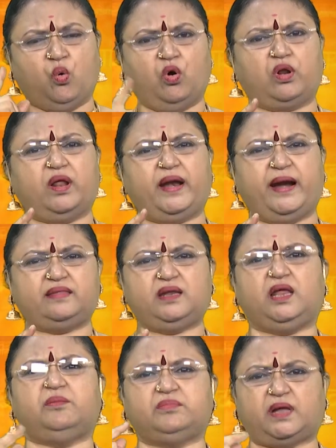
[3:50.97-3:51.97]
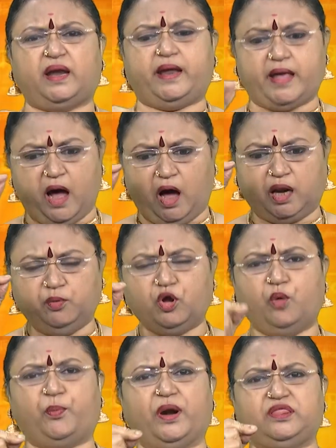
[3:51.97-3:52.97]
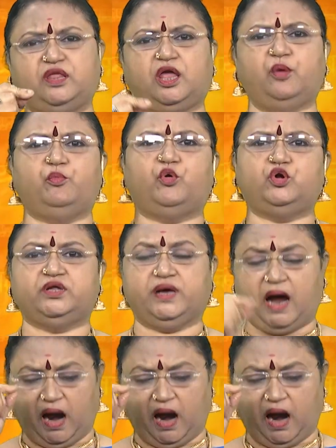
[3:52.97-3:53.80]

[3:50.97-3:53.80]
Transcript: ஒரு ஒரு இடத்துலையும் தன்னை அறிமுகப்படுத்திக்கும் போது